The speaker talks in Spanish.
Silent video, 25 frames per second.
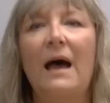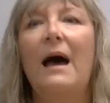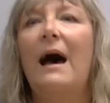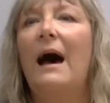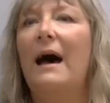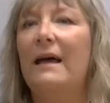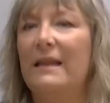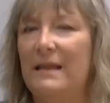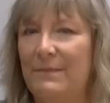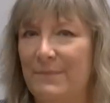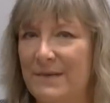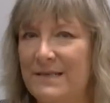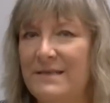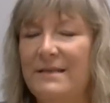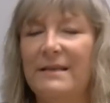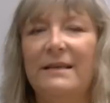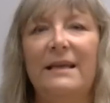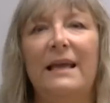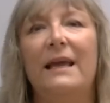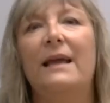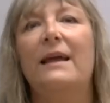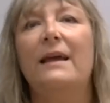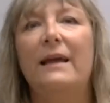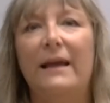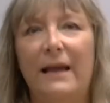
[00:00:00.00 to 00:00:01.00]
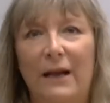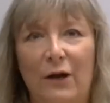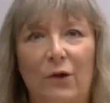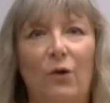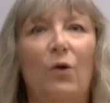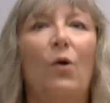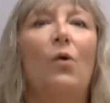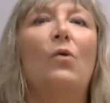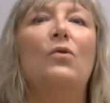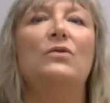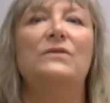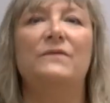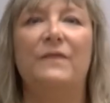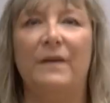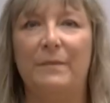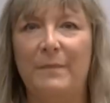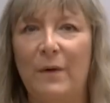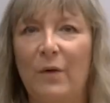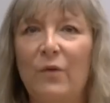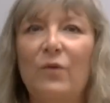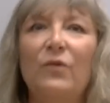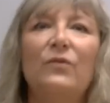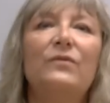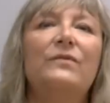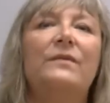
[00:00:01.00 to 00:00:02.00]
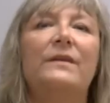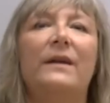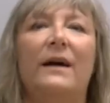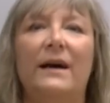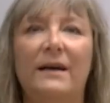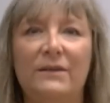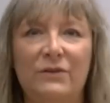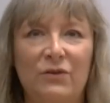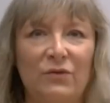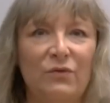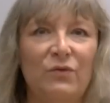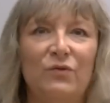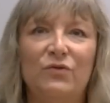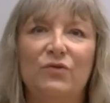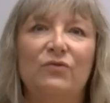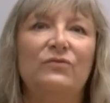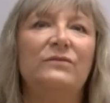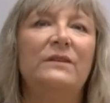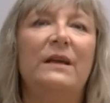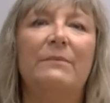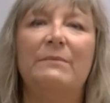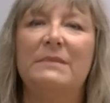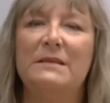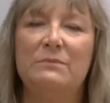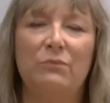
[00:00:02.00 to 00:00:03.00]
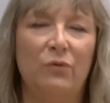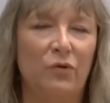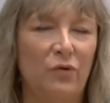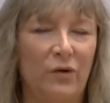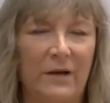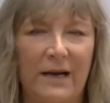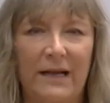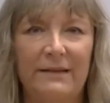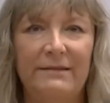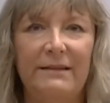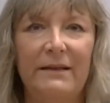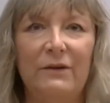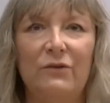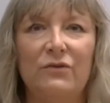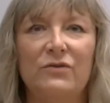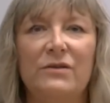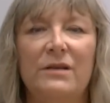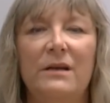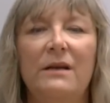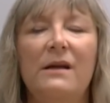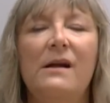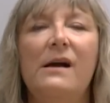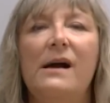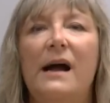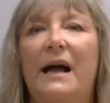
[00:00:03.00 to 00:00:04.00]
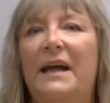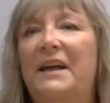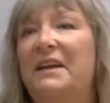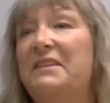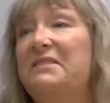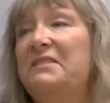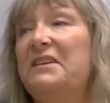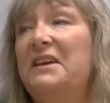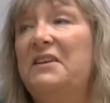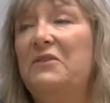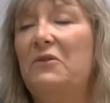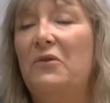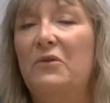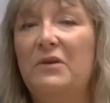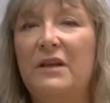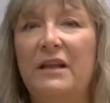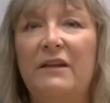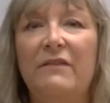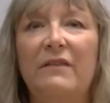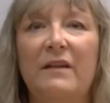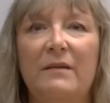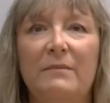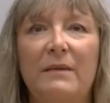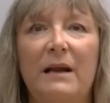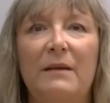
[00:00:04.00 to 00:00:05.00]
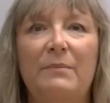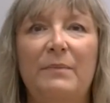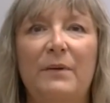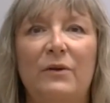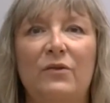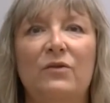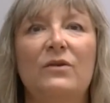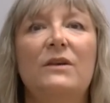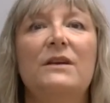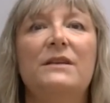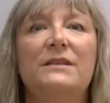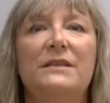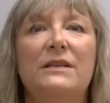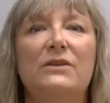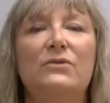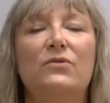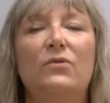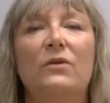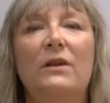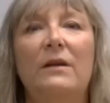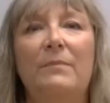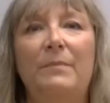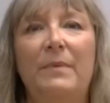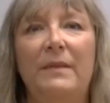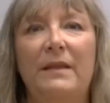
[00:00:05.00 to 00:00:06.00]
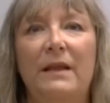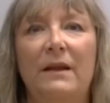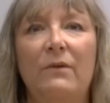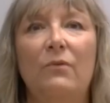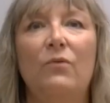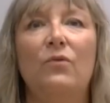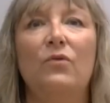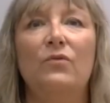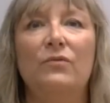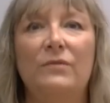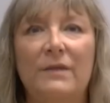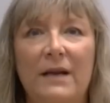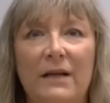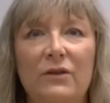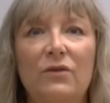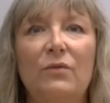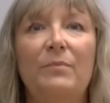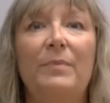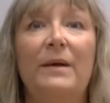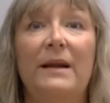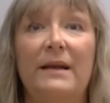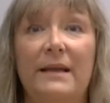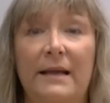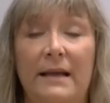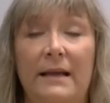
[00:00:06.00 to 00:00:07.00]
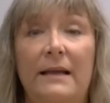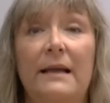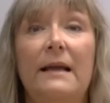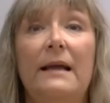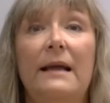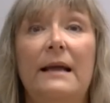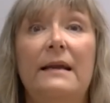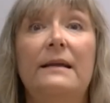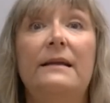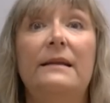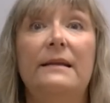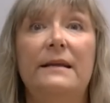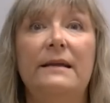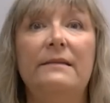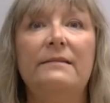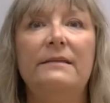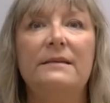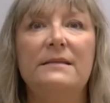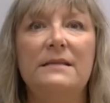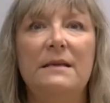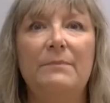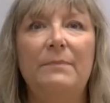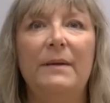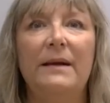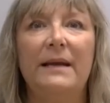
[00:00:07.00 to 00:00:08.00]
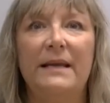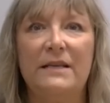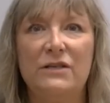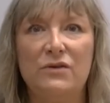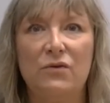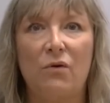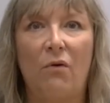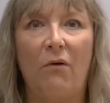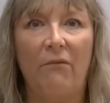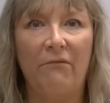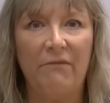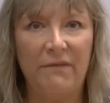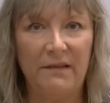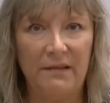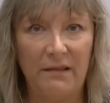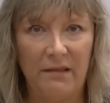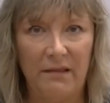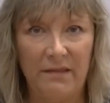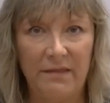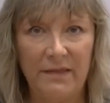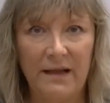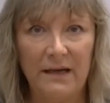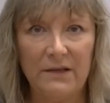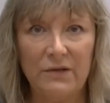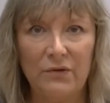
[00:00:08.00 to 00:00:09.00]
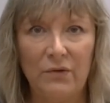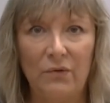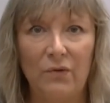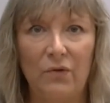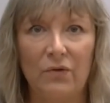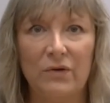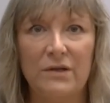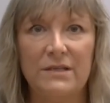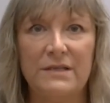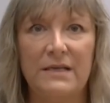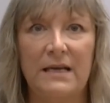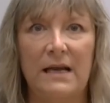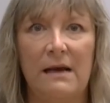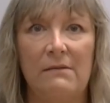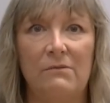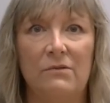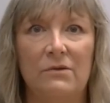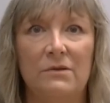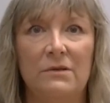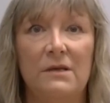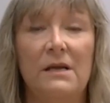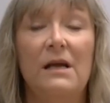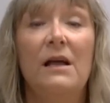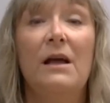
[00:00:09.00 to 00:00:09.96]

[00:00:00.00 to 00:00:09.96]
Además de que el coach firma un contrato, son temas burocráticos. ¿eh? Hay gente que no lo quiere firmar, pero se suele pedir un contrato para que el cliente sepa que es confidencial todo lo que se habla.